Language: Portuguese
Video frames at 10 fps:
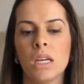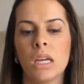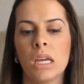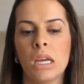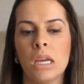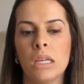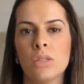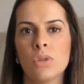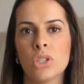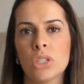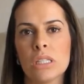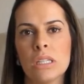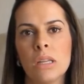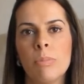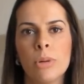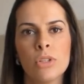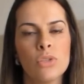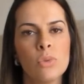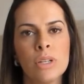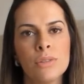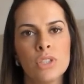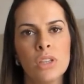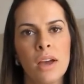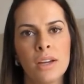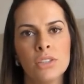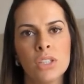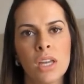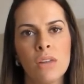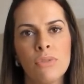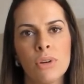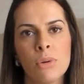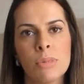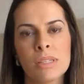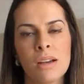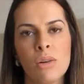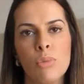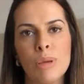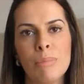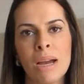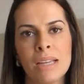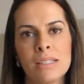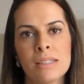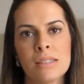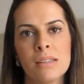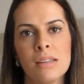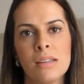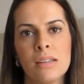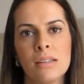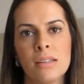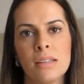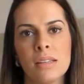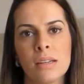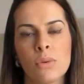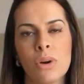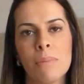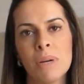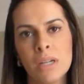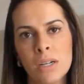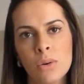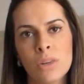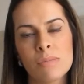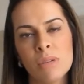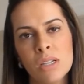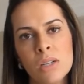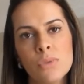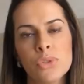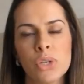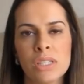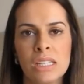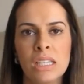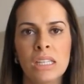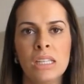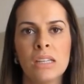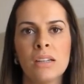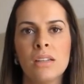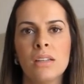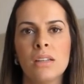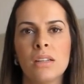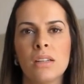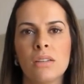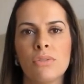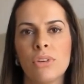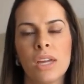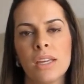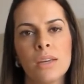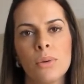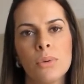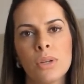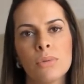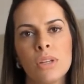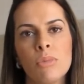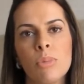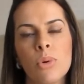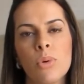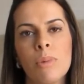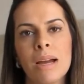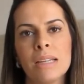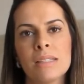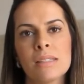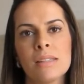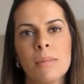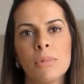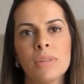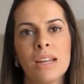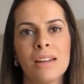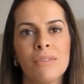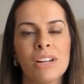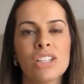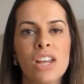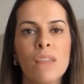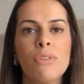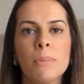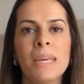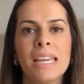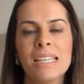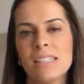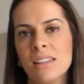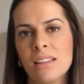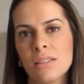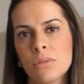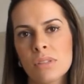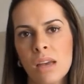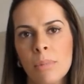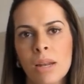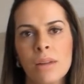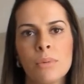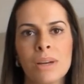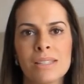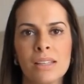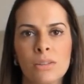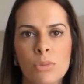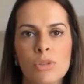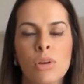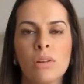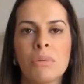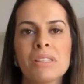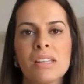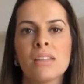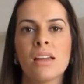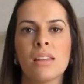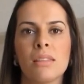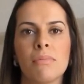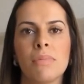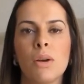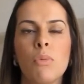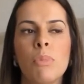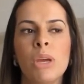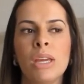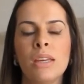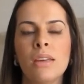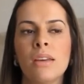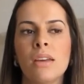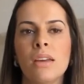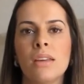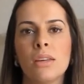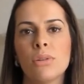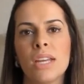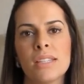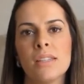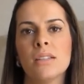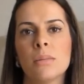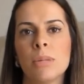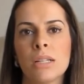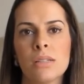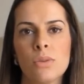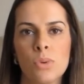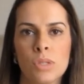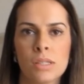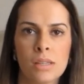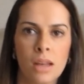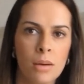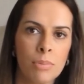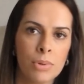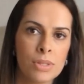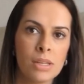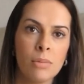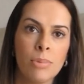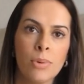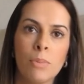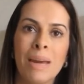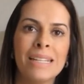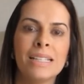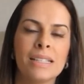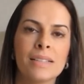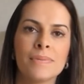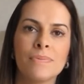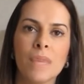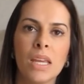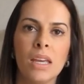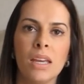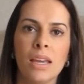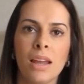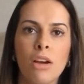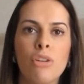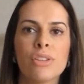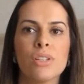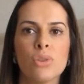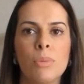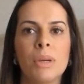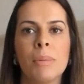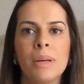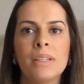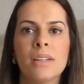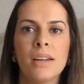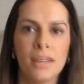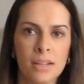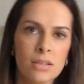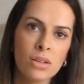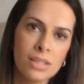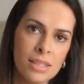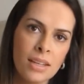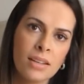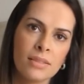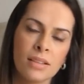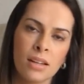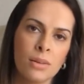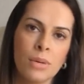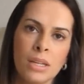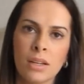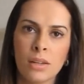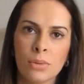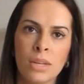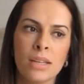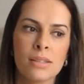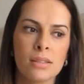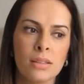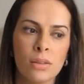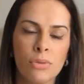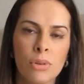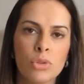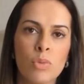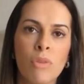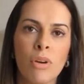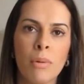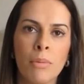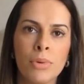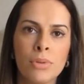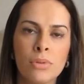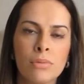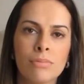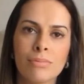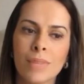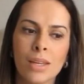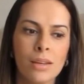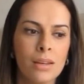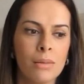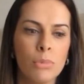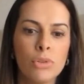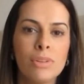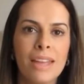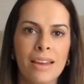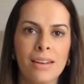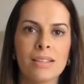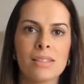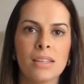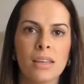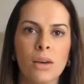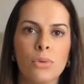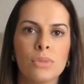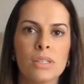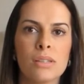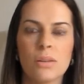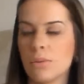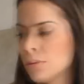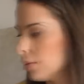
É, isso acho que assim, depois de um ano de idade que ela foi começar a comer mais é, com, a com as mãos, sozinha. Foi aí que eu, que eu dei um pouco mais na mão dela. Na verdade, ela foi me requisitando, sabe? Ela não aceita, começou a não aceitar tão bem que eu desse determinadas coisas. Sei lá, por exemplo, banana. Ela gosta de comer a banana ela sozinha. Ela não queria que eu desse. Então foi de uma forma muito muito dela assim que aconteceu.